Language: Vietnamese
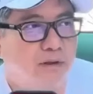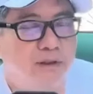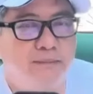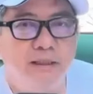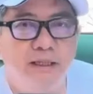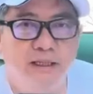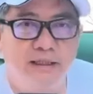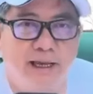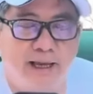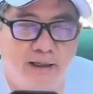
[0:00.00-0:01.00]
người bị điên
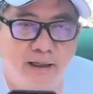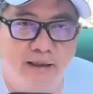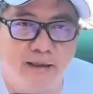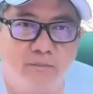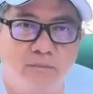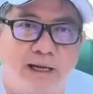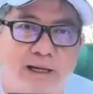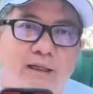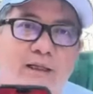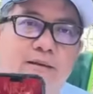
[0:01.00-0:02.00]
dại lên, nóng
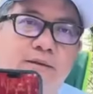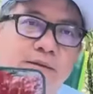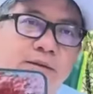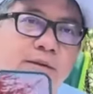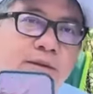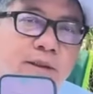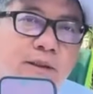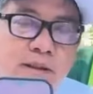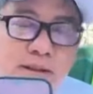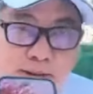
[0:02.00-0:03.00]
nảy lên,
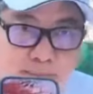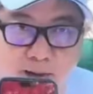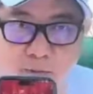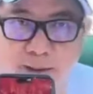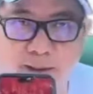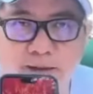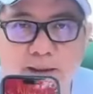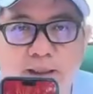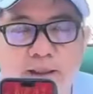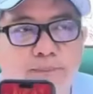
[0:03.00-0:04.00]
thì ma quỷ nó
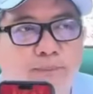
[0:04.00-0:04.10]
tới.